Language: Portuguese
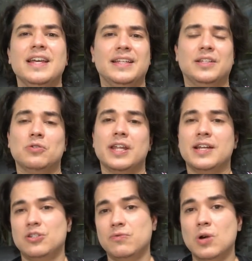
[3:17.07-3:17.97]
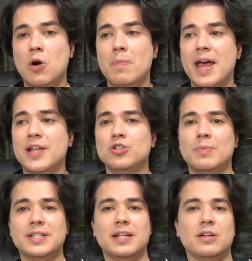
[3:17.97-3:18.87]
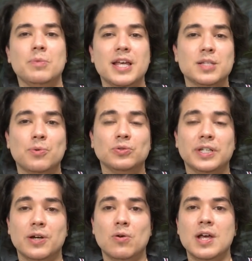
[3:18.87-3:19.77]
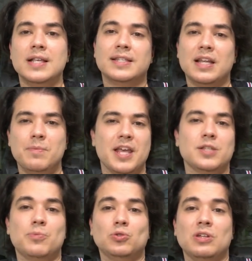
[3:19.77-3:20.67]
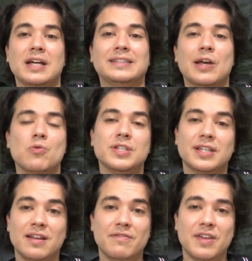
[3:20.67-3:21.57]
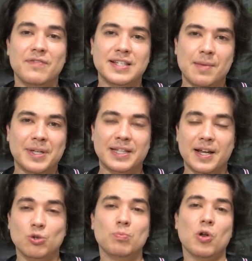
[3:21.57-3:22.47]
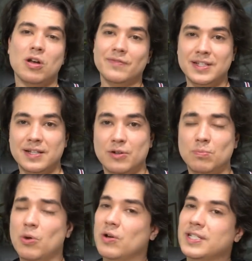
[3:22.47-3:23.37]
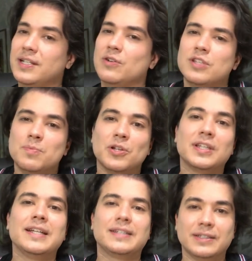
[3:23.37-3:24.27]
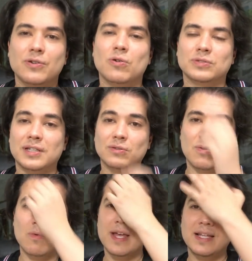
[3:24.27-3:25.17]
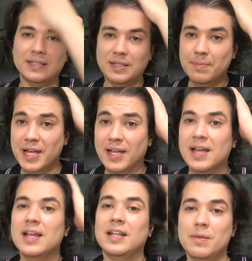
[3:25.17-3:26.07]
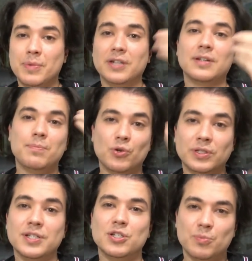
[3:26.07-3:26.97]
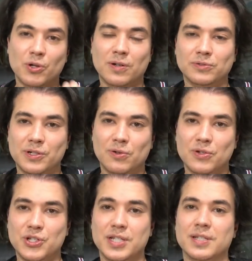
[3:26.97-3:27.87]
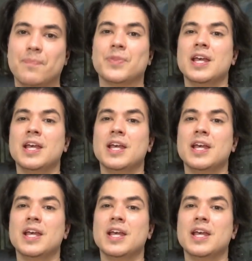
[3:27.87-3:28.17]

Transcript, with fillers: Então eu queria divulgar o médico, mas ele não me respondeu. Se ele me responder até eu escrever, fazer a matéria no blog, vai estar no blog. Se não, vocês podem estar entrando em contato com ele também. Lembrando a importância de procurar um tricologista.